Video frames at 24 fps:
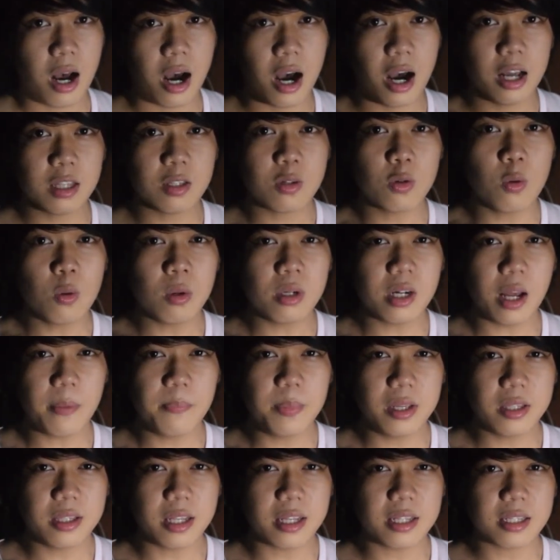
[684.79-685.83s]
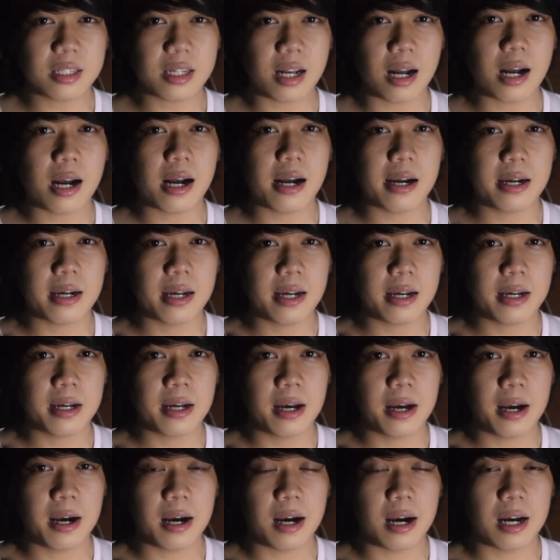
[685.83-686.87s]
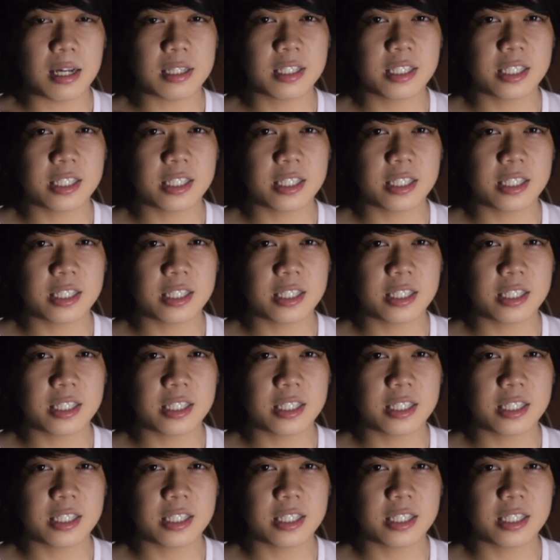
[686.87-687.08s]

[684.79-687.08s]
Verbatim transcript: At kung nabitin ka at